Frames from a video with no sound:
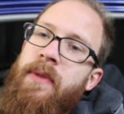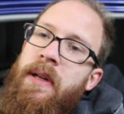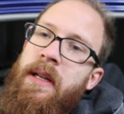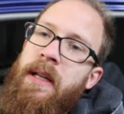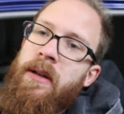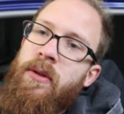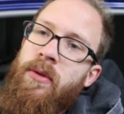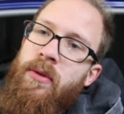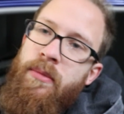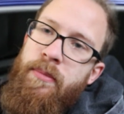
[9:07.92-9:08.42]

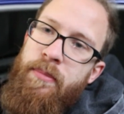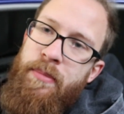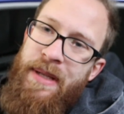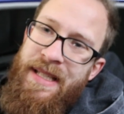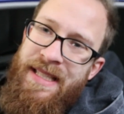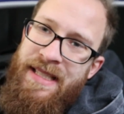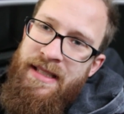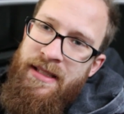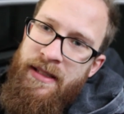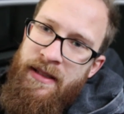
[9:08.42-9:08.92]
Verlängerung
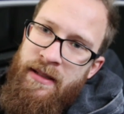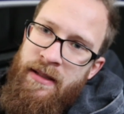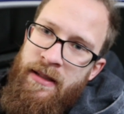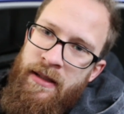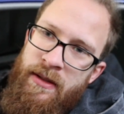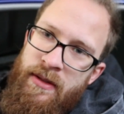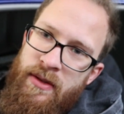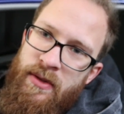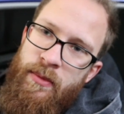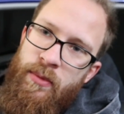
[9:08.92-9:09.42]
bis
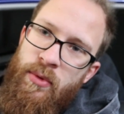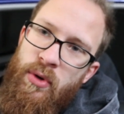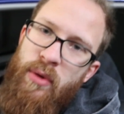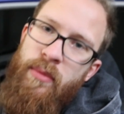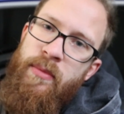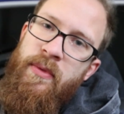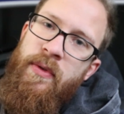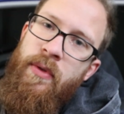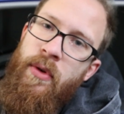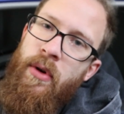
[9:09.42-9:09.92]
zum
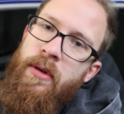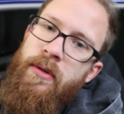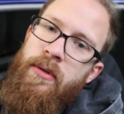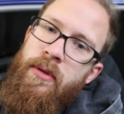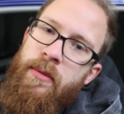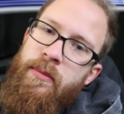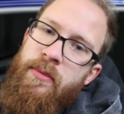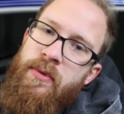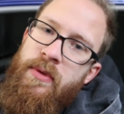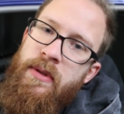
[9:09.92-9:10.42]
Dom
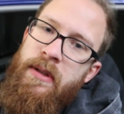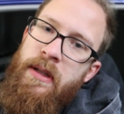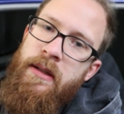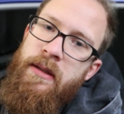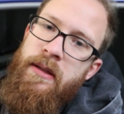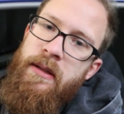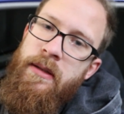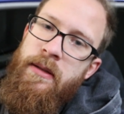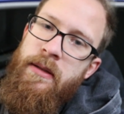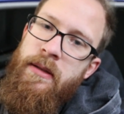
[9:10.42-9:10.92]
vorkommen und
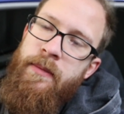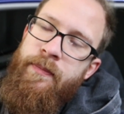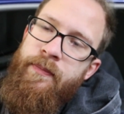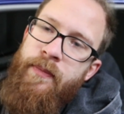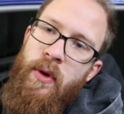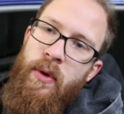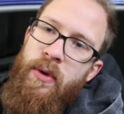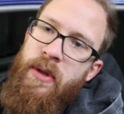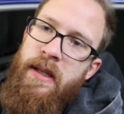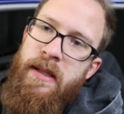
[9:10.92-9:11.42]
dann
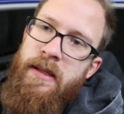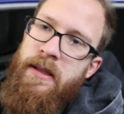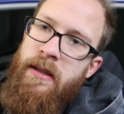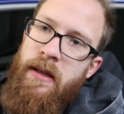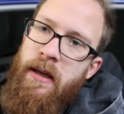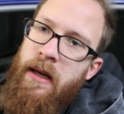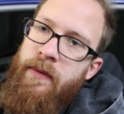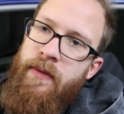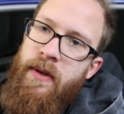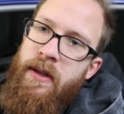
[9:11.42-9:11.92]
ähm, könnt ihr
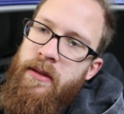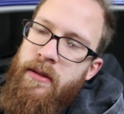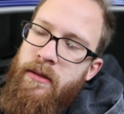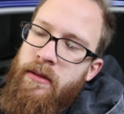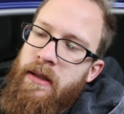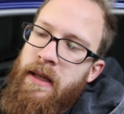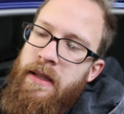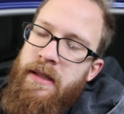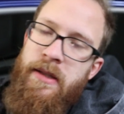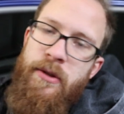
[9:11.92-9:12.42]
das einfach
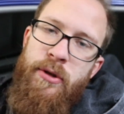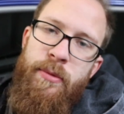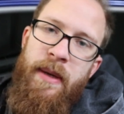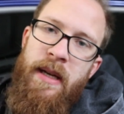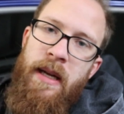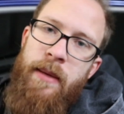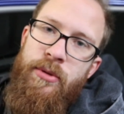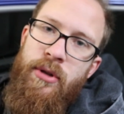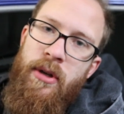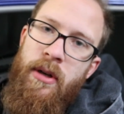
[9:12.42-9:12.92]
ganz
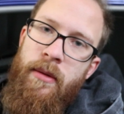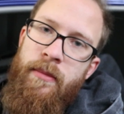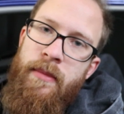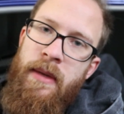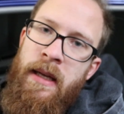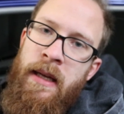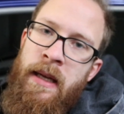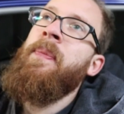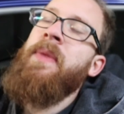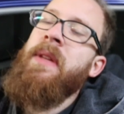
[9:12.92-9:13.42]
entspannt abschrauben.
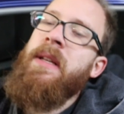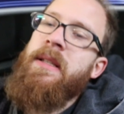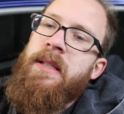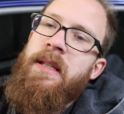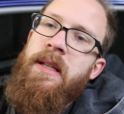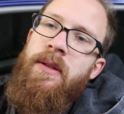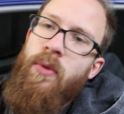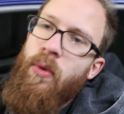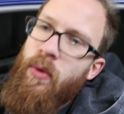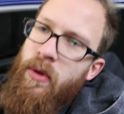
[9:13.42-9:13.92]
Das
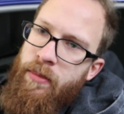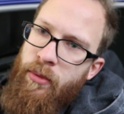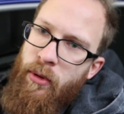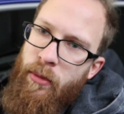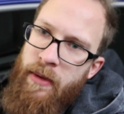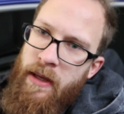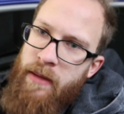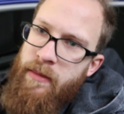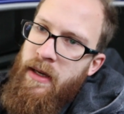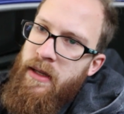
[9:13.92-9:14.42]
geht ohne
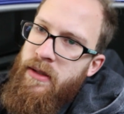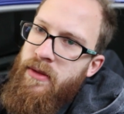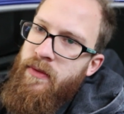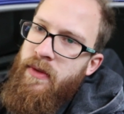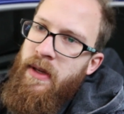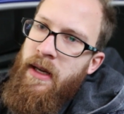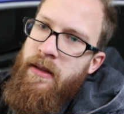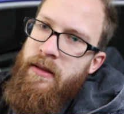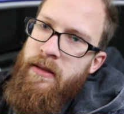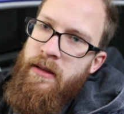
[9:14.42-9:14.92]
Probleme. Also
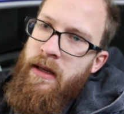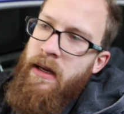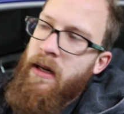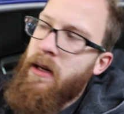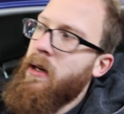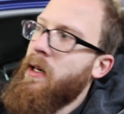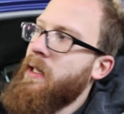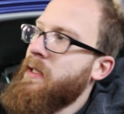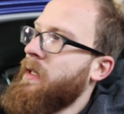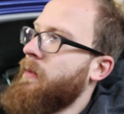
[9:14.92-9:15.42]
wir hatten
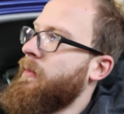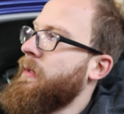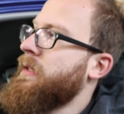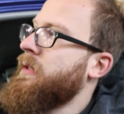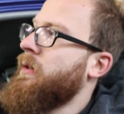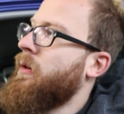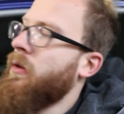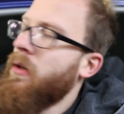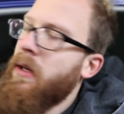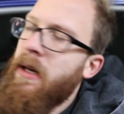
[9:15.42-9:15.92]
da
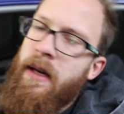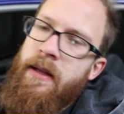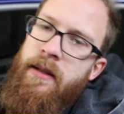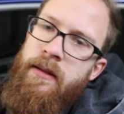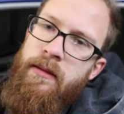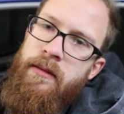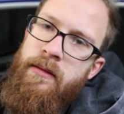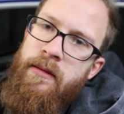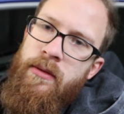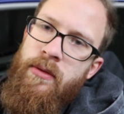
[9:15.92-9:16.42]
damals auch
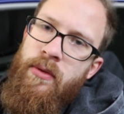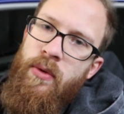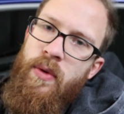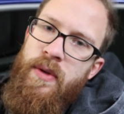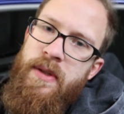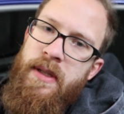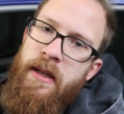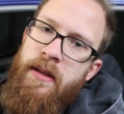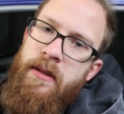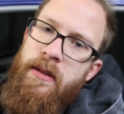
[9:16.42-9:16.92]
keine
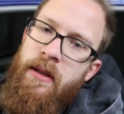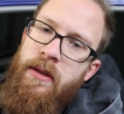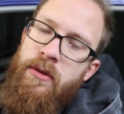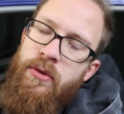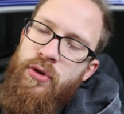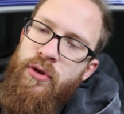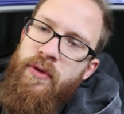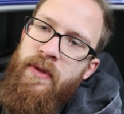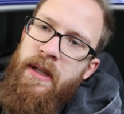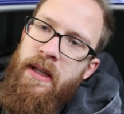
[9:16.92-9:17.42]

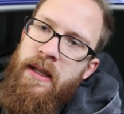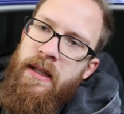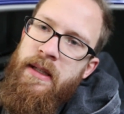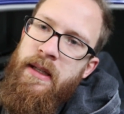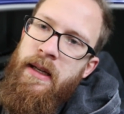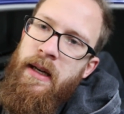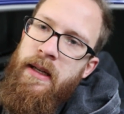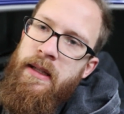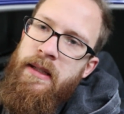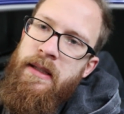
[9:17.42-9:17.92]
großartigen
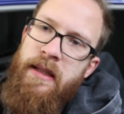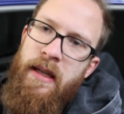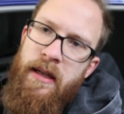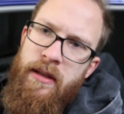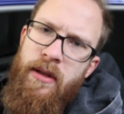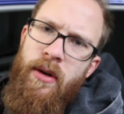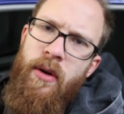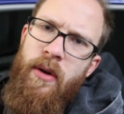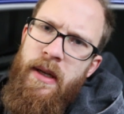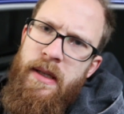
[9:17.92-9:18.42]
Schwierigkeiten. Ich
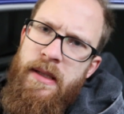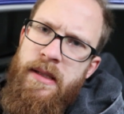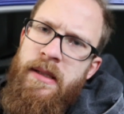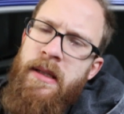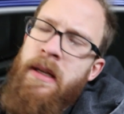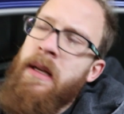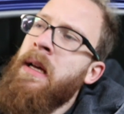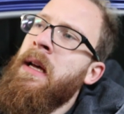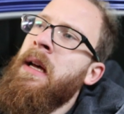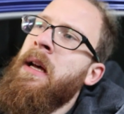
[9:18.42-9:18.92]
dachte auch erst,
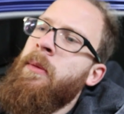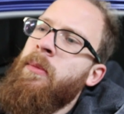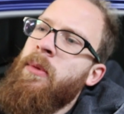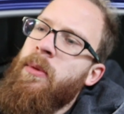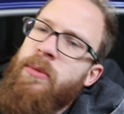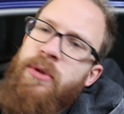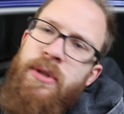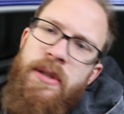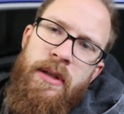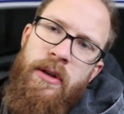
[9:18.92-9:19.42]

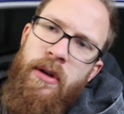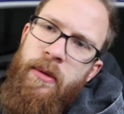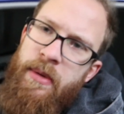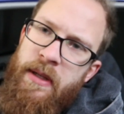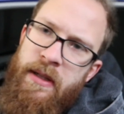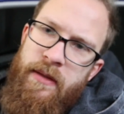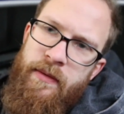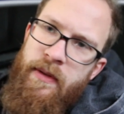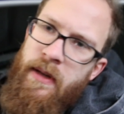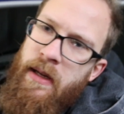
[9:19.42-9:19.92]
man müsste die
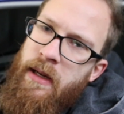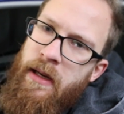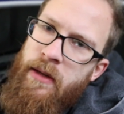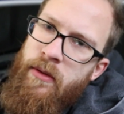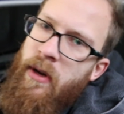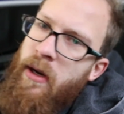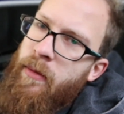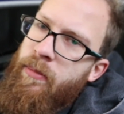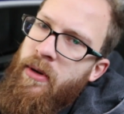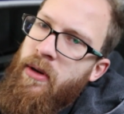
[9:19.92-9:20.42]
komplette
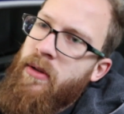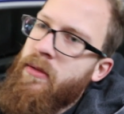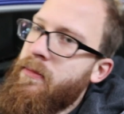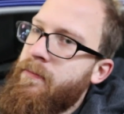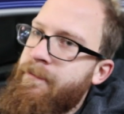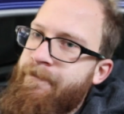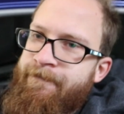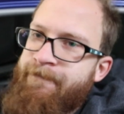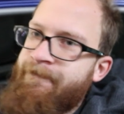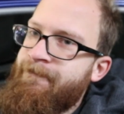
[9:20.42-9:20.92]
Verkleidung abbauen.
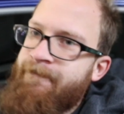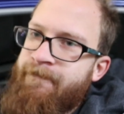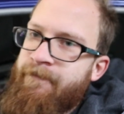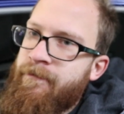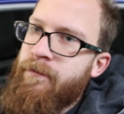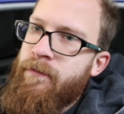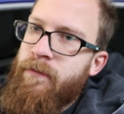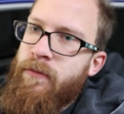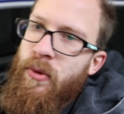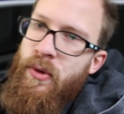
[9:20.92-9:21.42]
Mm -mm,
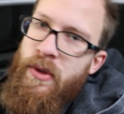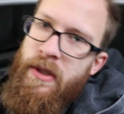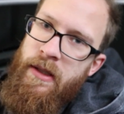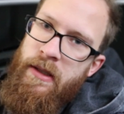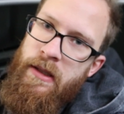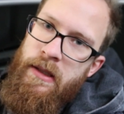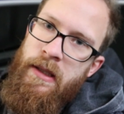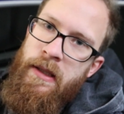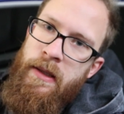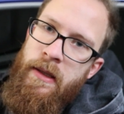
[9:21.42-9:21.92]
müsst ihr
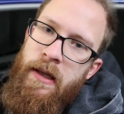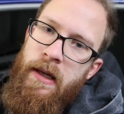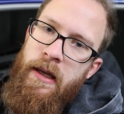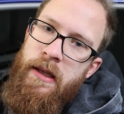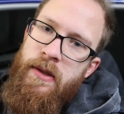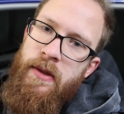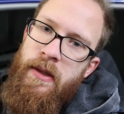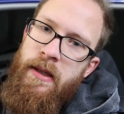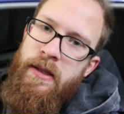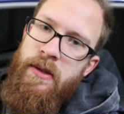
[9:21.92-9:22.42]
nicht. Ja,
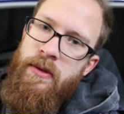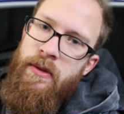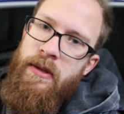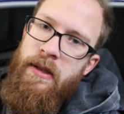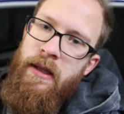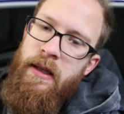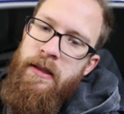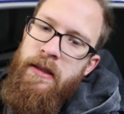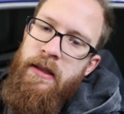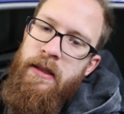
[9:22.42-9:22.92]
also lasst euch
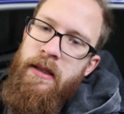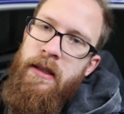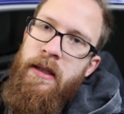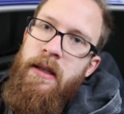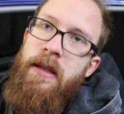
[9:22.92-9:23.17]
da nicht